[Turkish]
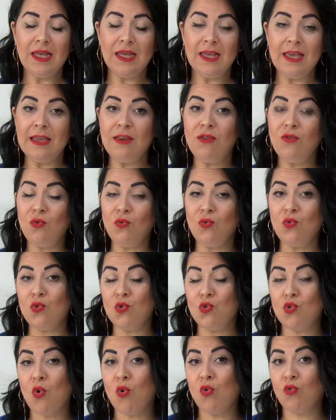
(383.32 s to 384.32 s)
geri
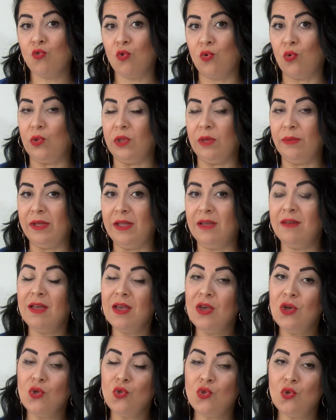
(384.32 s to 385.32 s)
dönüşü çok zor
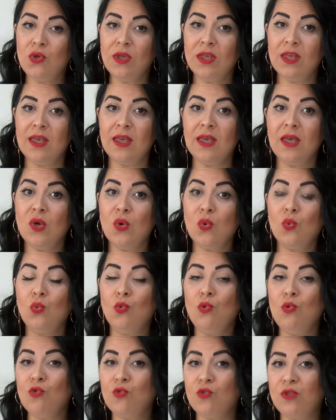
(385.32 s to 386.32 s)
olabilir. Çünkü
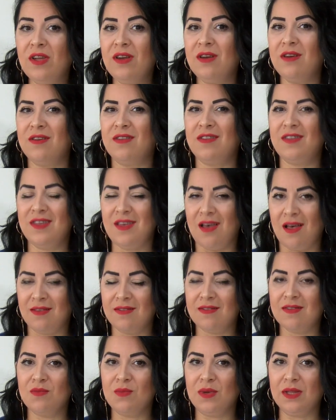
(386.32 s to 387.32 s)
uluslararası
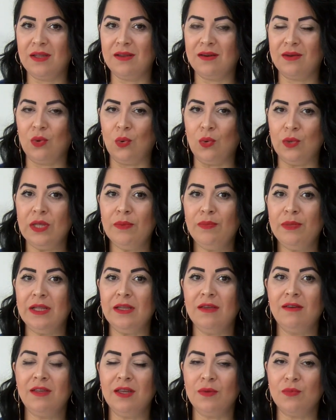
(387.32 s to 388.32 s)
yansımaları
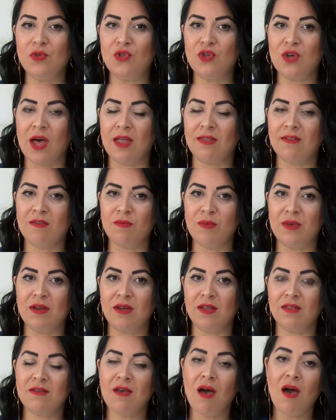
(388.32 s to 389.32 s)
olabilir yapacağınız bir
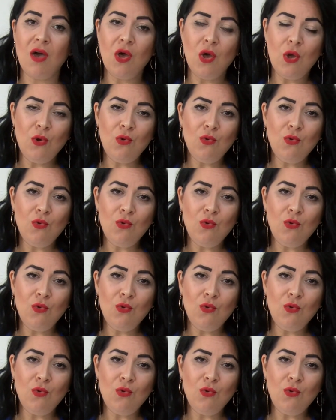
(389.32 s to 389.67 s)
hata.